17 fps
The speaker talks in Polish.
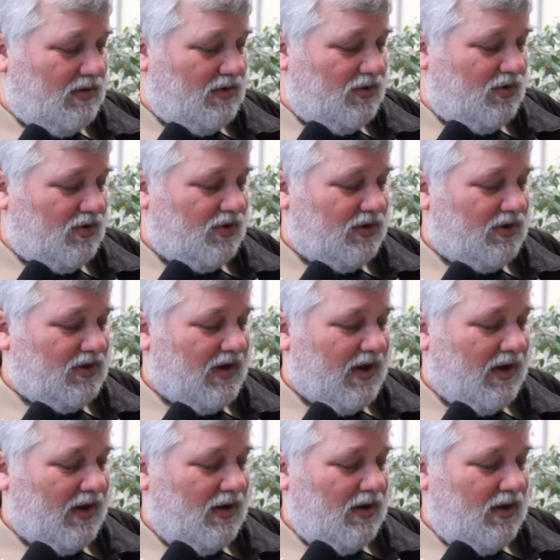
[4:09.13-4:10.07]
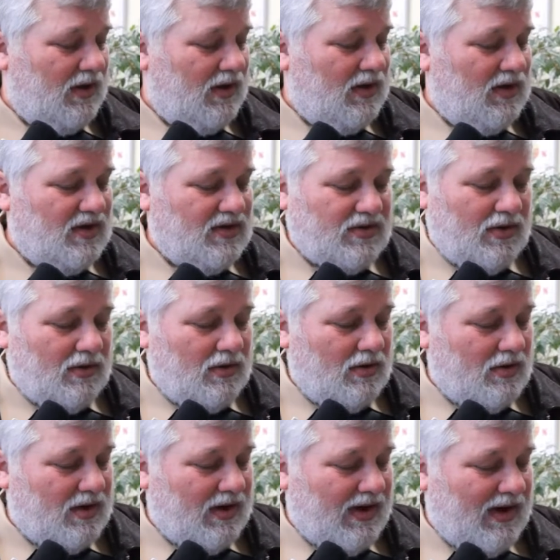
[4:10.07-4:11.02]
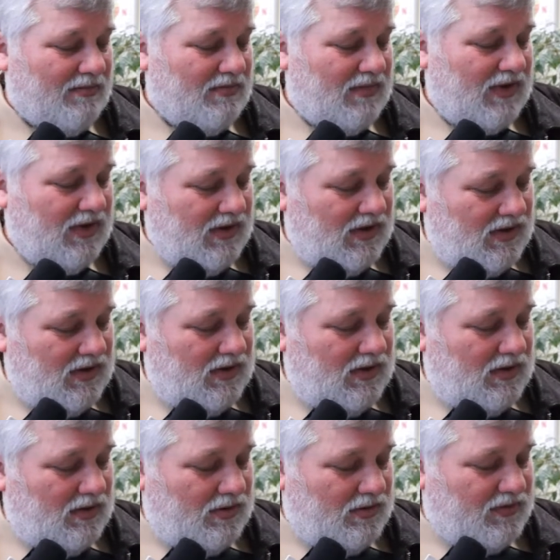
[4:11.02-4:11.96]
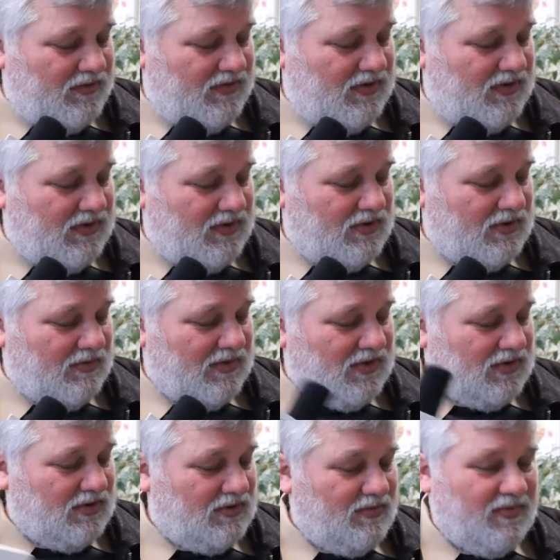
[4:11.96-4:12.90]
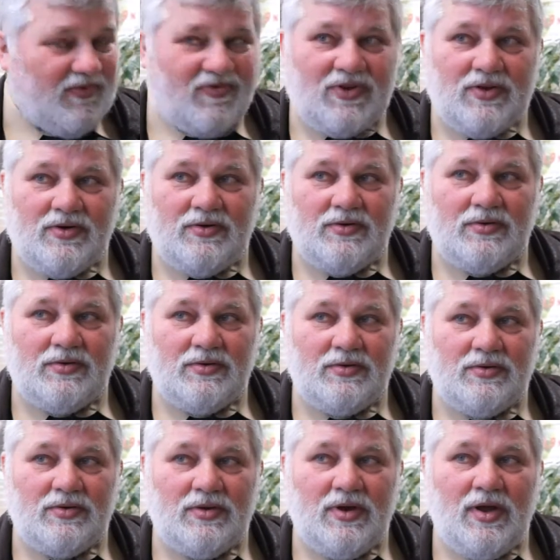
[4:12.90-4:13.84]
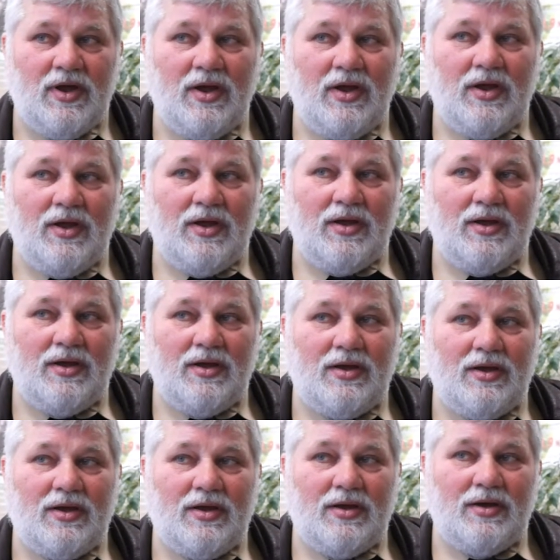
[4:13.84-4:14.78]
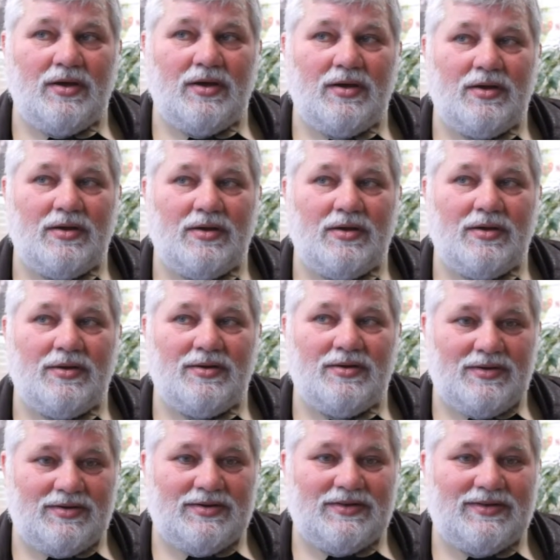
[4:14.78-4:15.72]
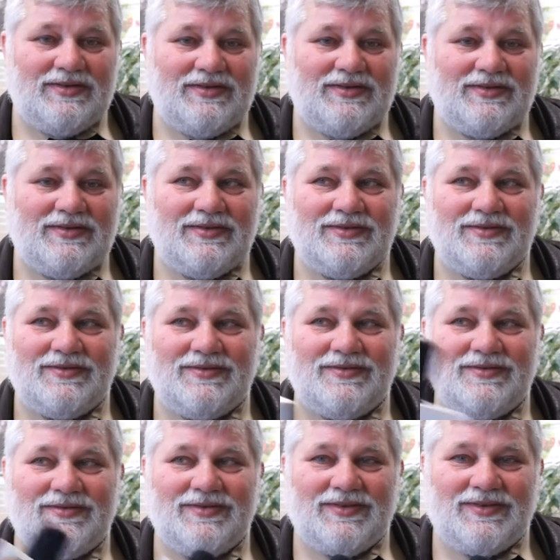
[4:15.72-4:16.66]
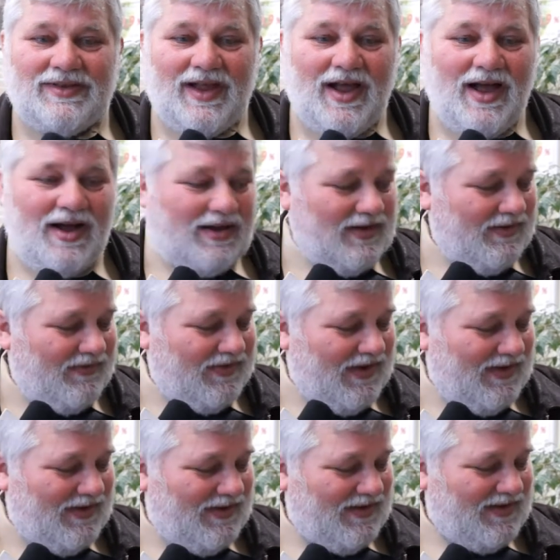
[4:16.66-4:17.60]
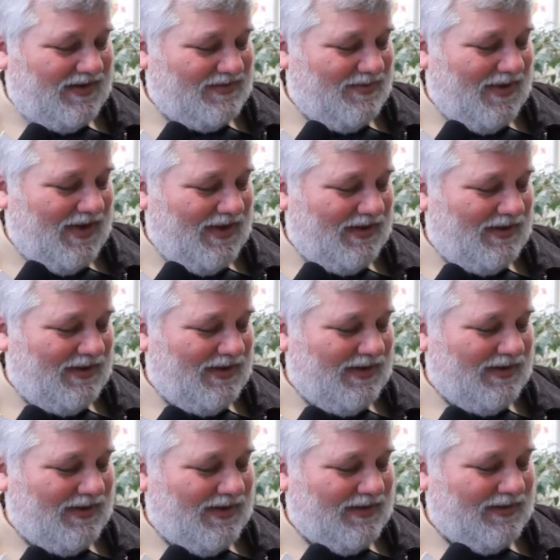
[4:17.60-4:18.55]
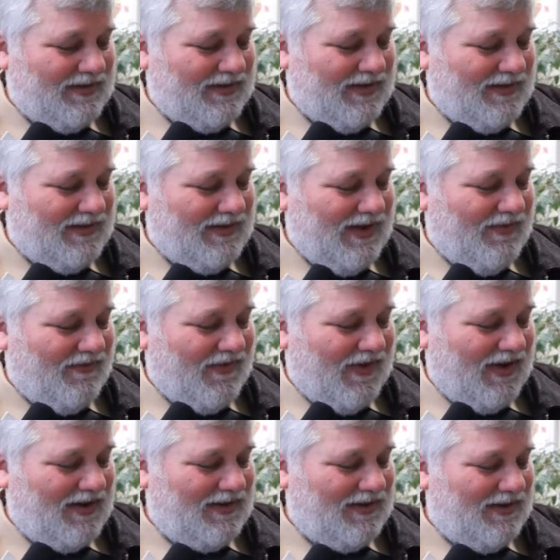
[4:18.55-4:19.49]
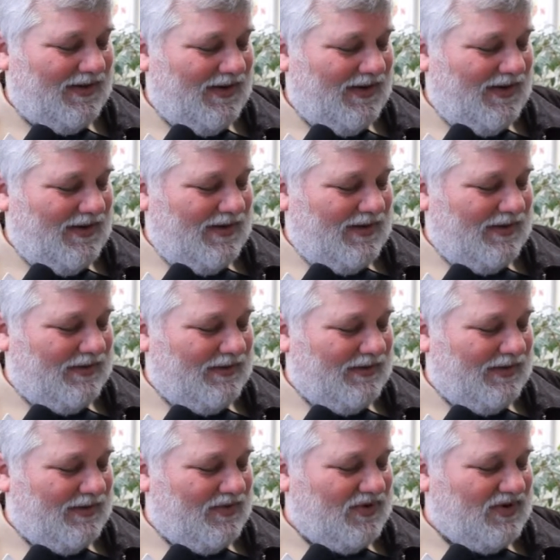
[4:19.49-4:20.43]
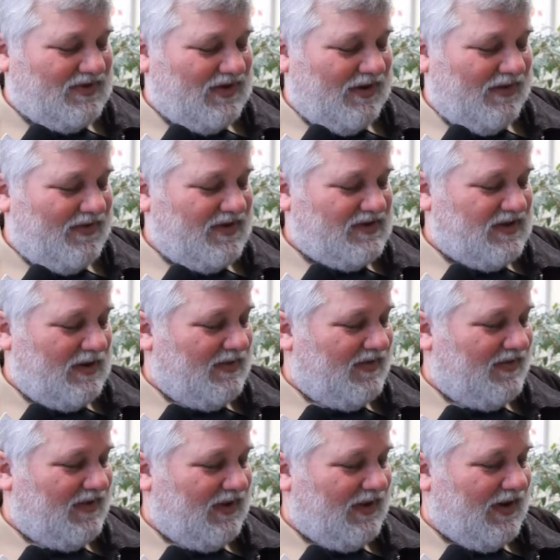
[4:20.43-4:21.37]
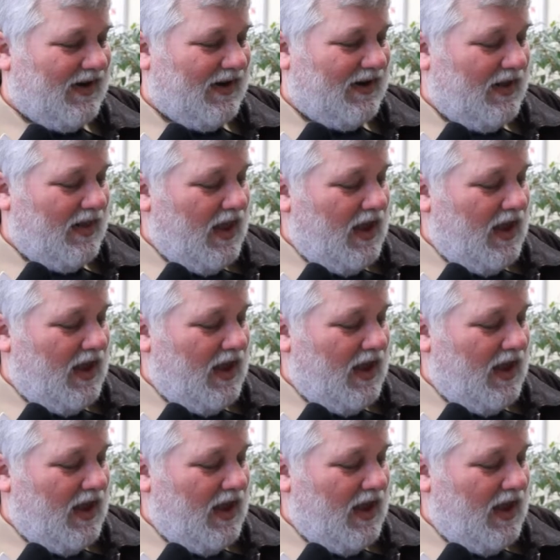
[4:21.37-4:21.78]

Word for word: 3D. Jest hologram, oczywiście trzeba się... Mając okulary tutaj 3D można oglądać, że tak powiem, w trójwymiarze. Tak, wtedy jest piękny ten, ten efekt, którym się zachwycamy w kinach.